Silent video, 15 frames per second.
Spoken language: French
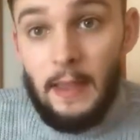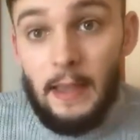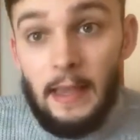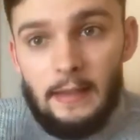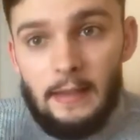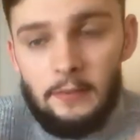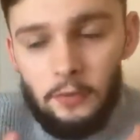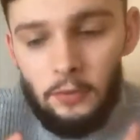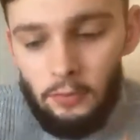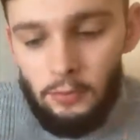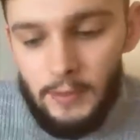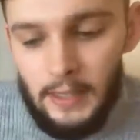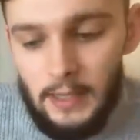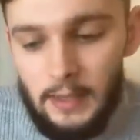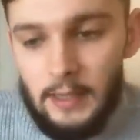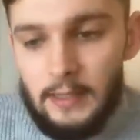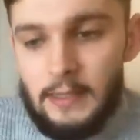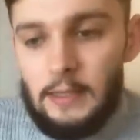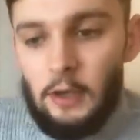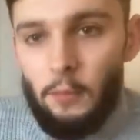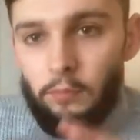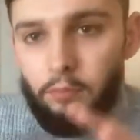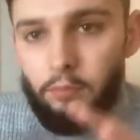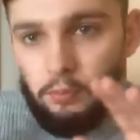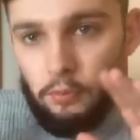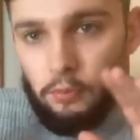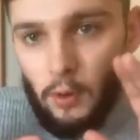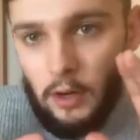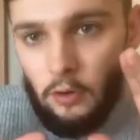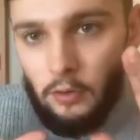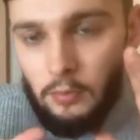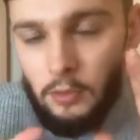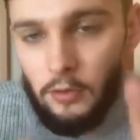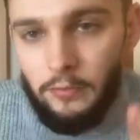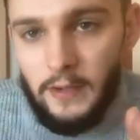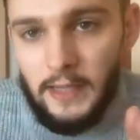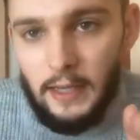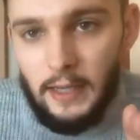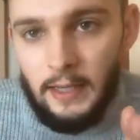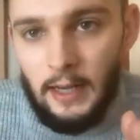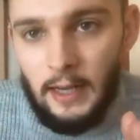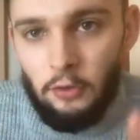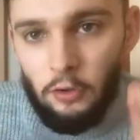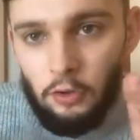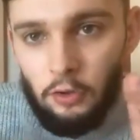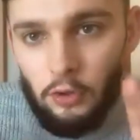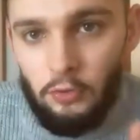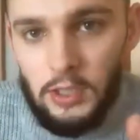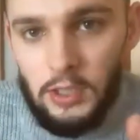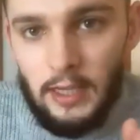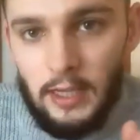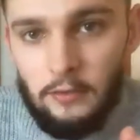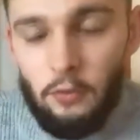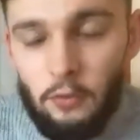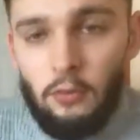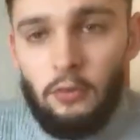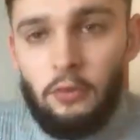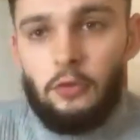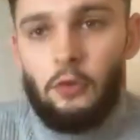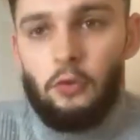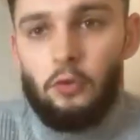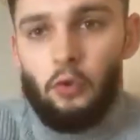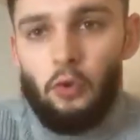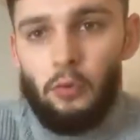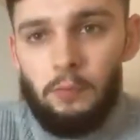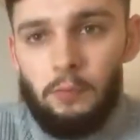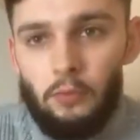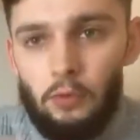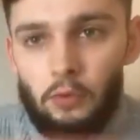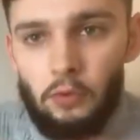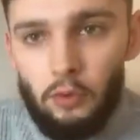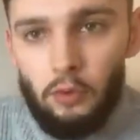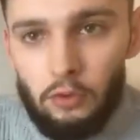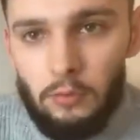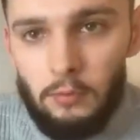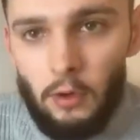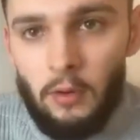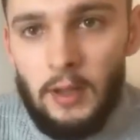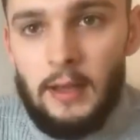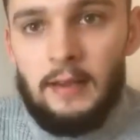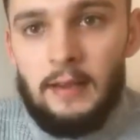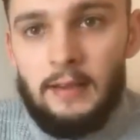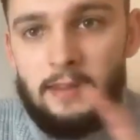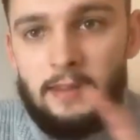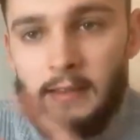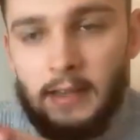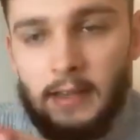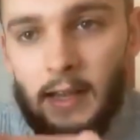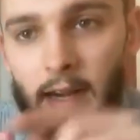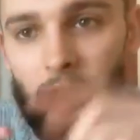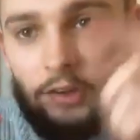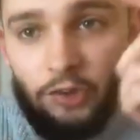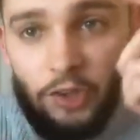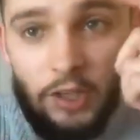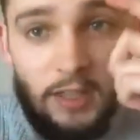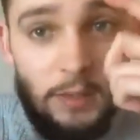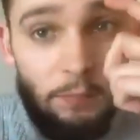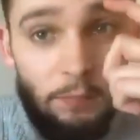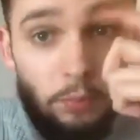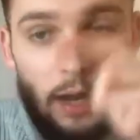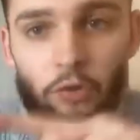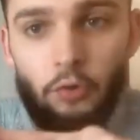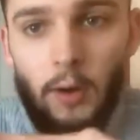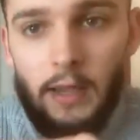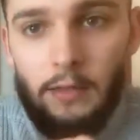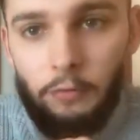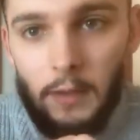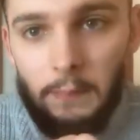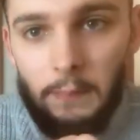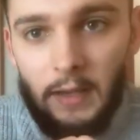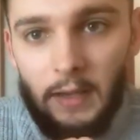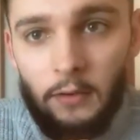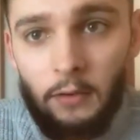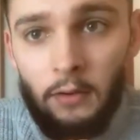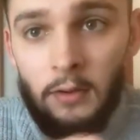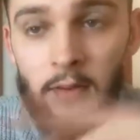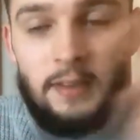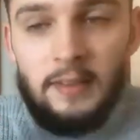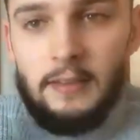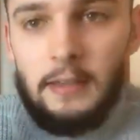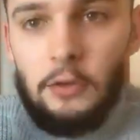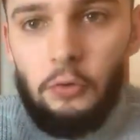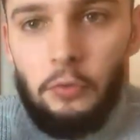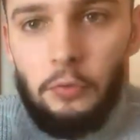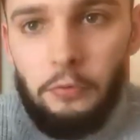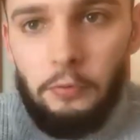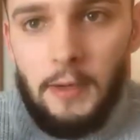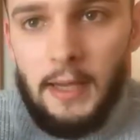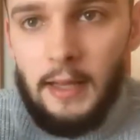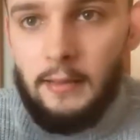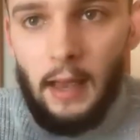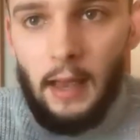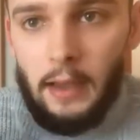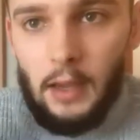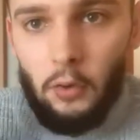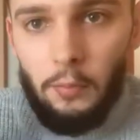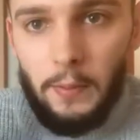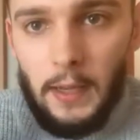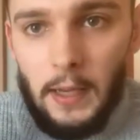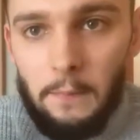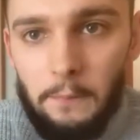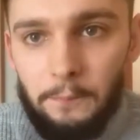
Et celui qui emploie le mauvais canal de communication se trompe lourdement. C'est-à-dire, là, j'ai dit pour la joie, il faut être présent. Si tu fuis, tu n'as rien compris.